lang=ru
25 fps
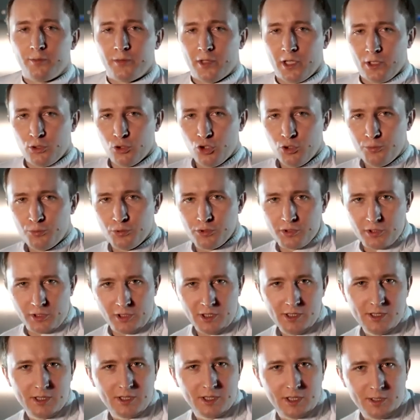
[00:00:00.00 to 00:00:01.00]
на корпус
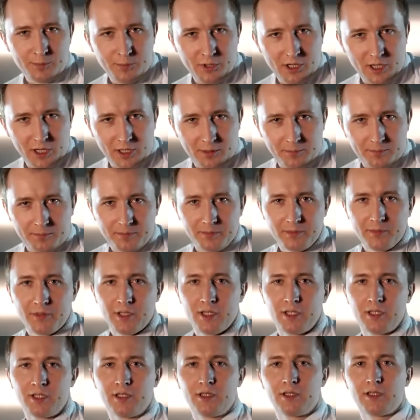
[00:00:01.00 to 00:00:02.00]
и закрепляем.
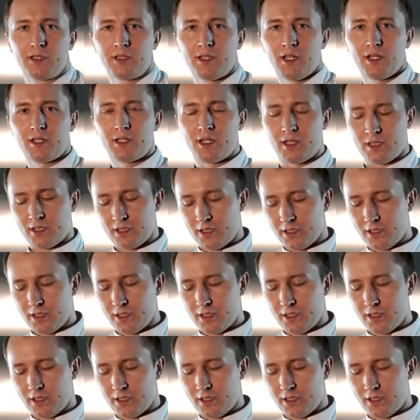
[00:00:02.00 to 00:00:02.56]
Так как